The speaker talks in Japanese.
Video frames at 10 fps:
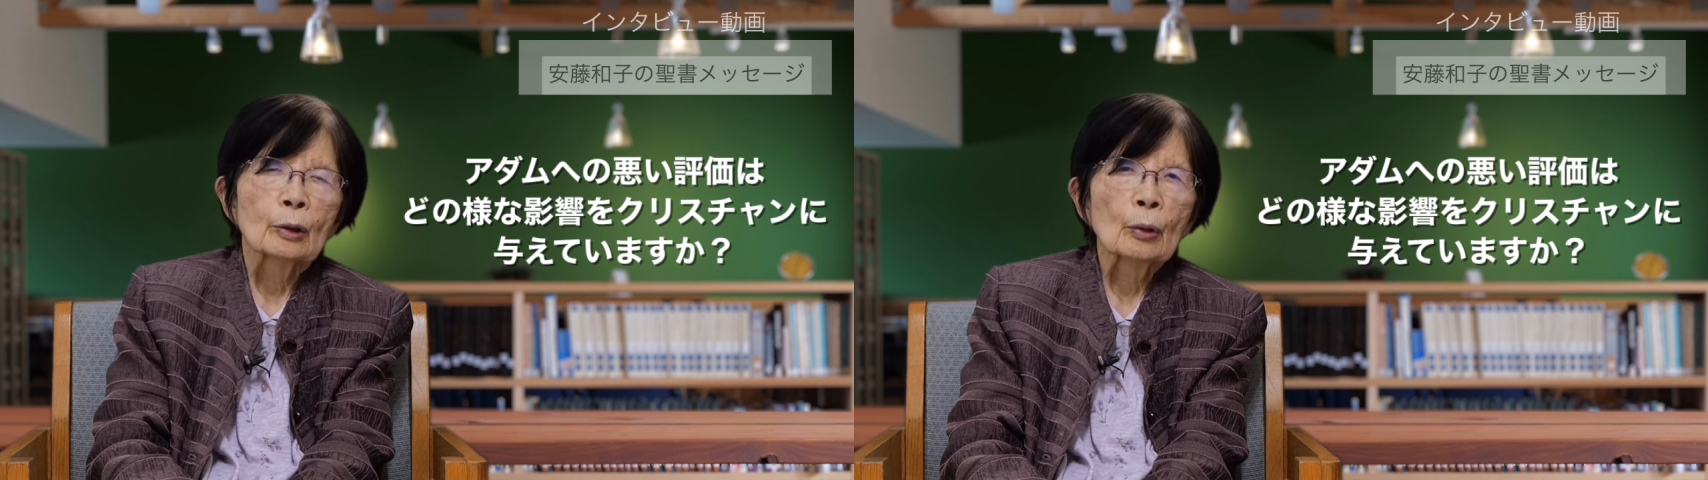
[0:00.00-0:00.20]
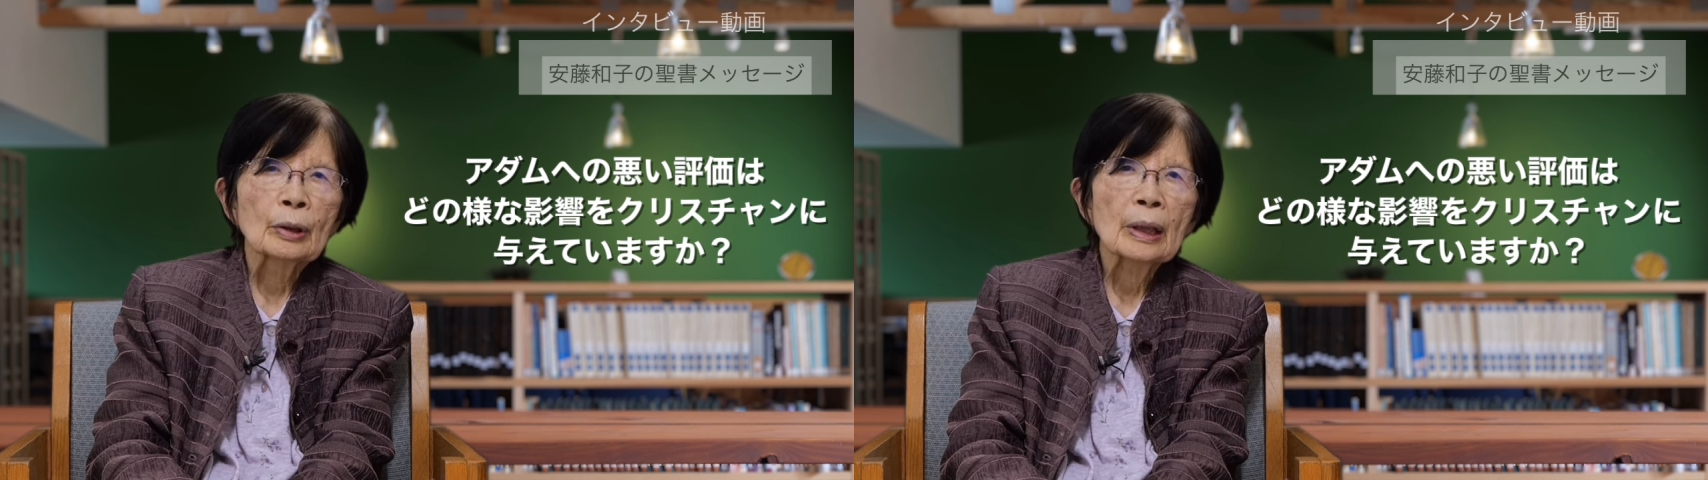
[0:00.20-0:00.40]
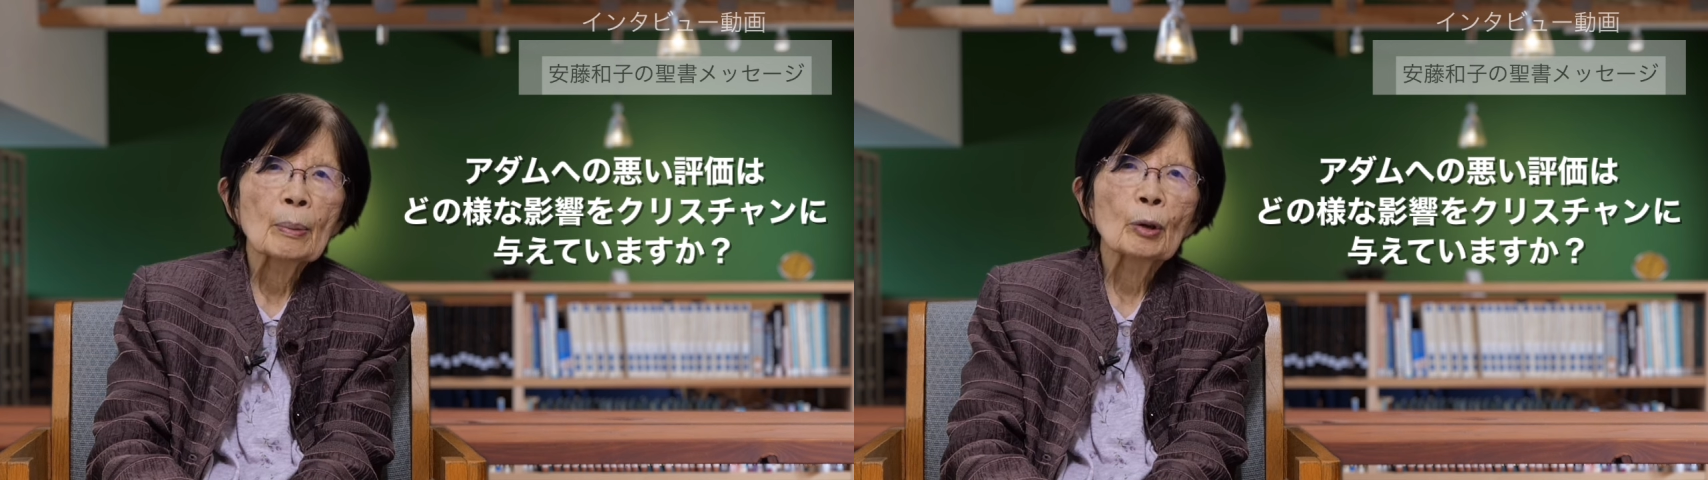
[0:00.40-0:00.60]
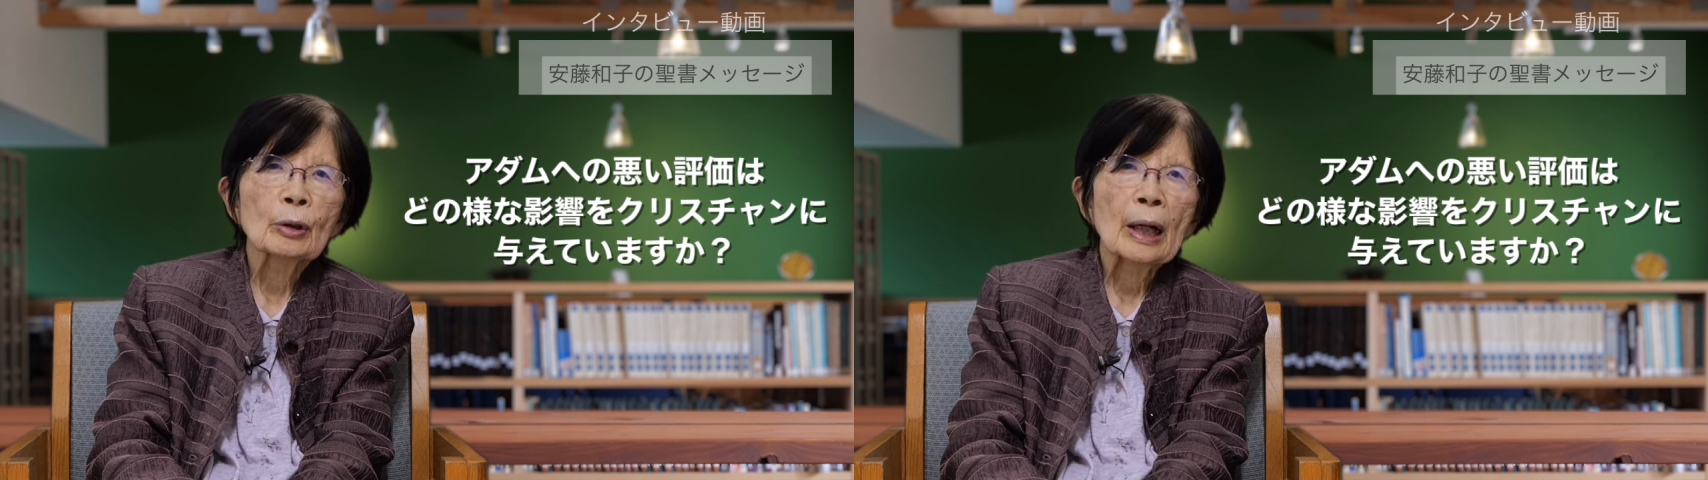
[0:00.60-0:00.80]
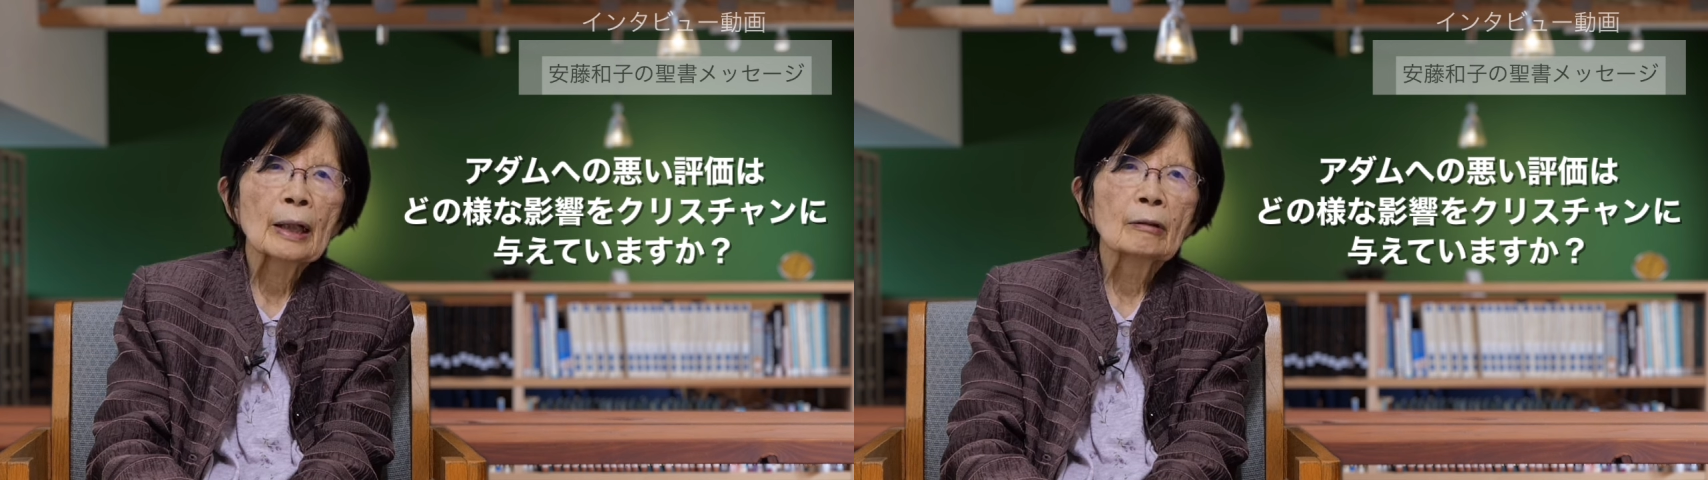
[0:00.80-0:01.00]
とんでも
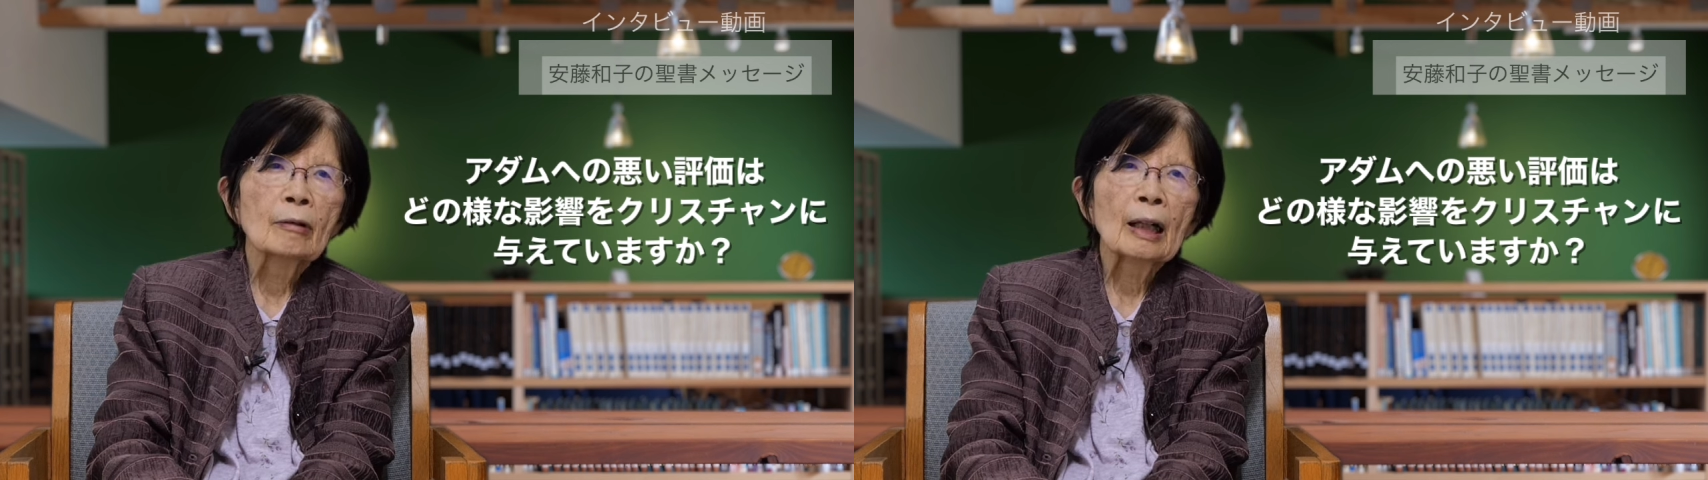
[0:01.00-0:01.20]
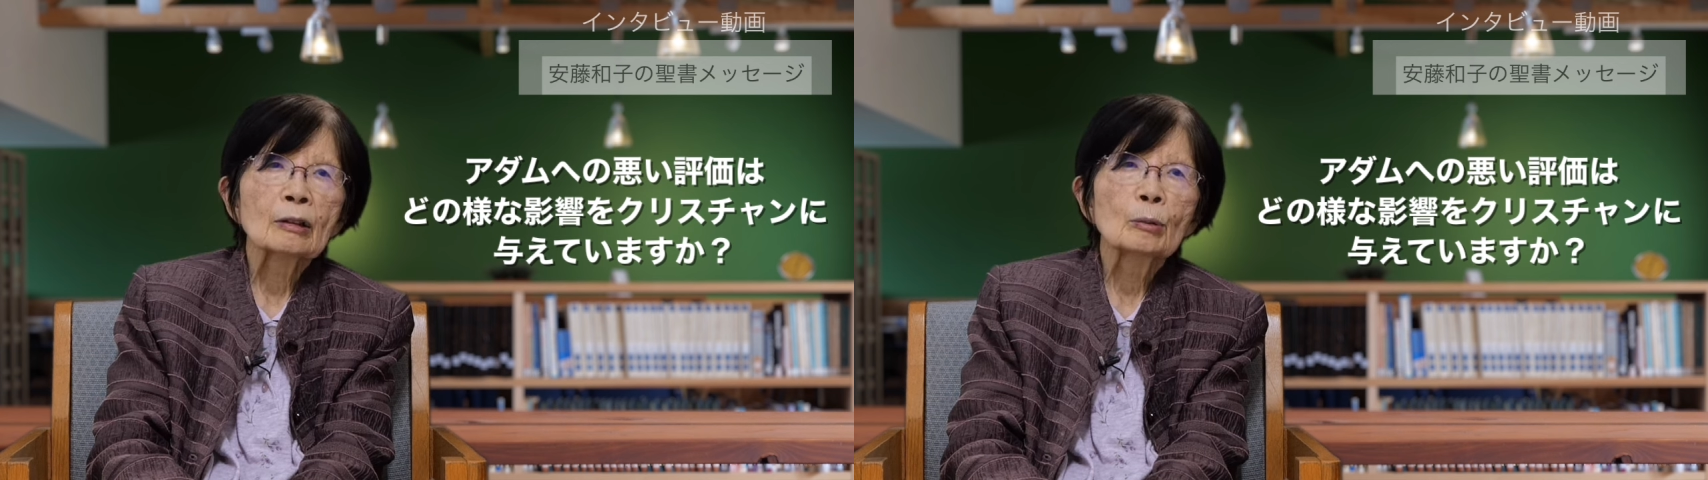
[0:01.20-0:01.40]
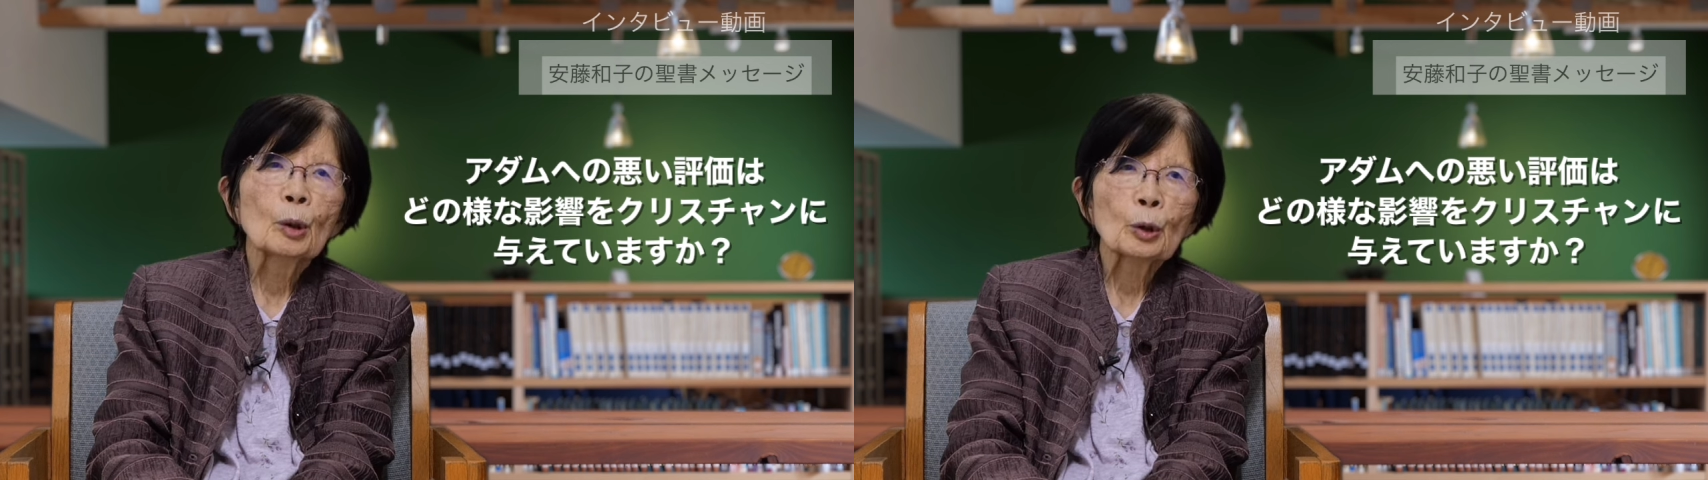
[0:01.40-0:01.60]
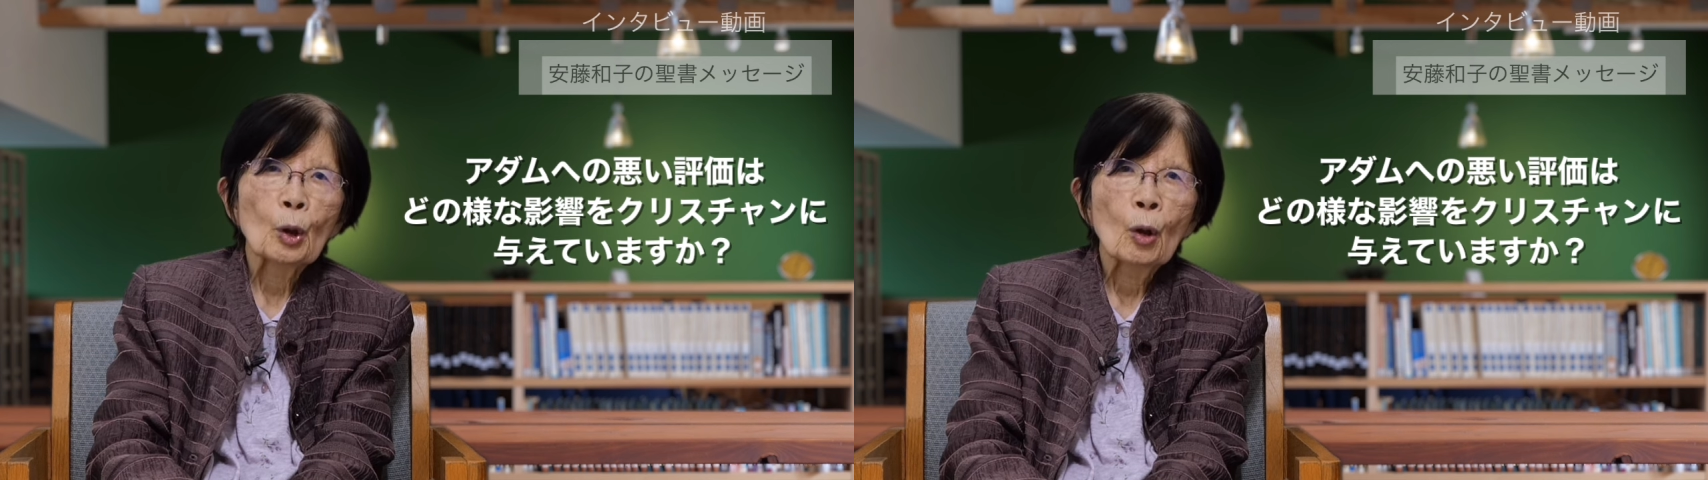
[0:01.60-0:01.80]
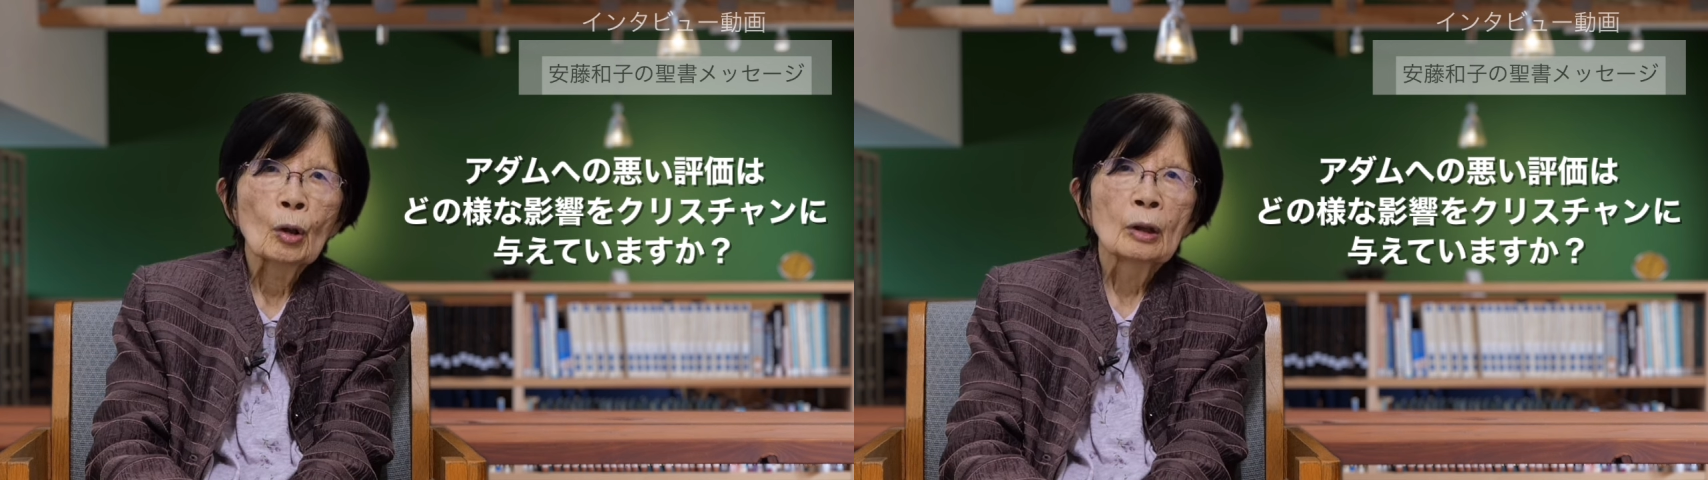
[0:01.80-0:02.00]
ない悪
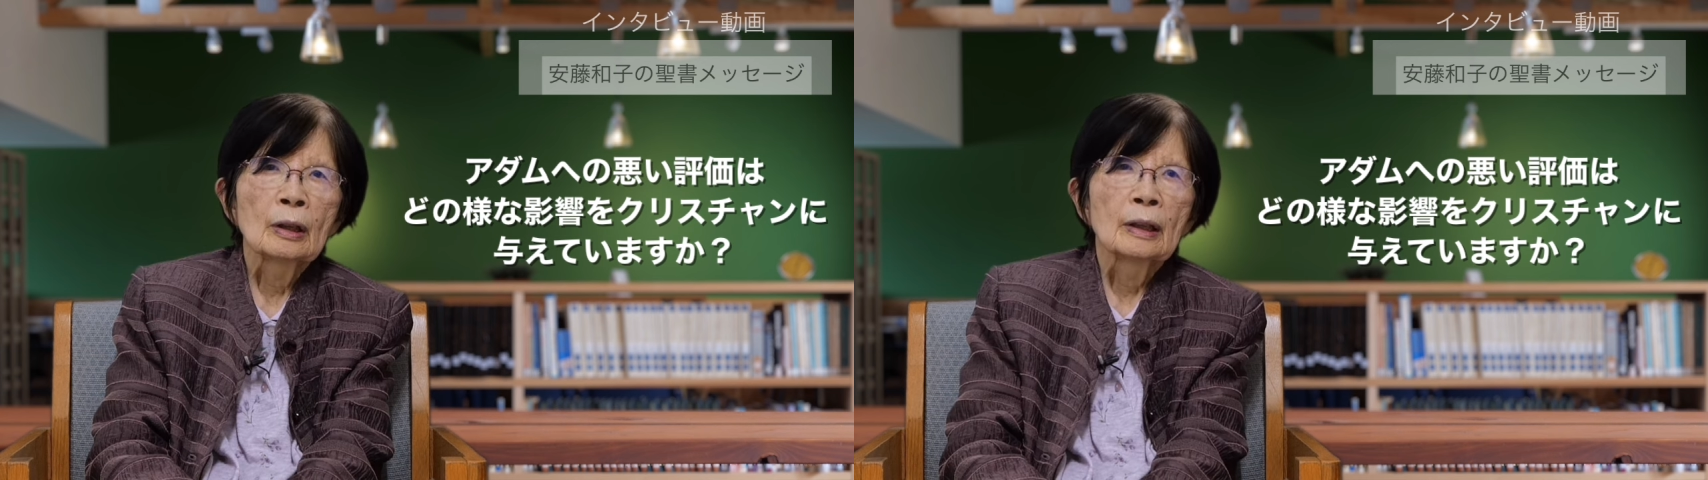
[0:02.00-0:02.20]
者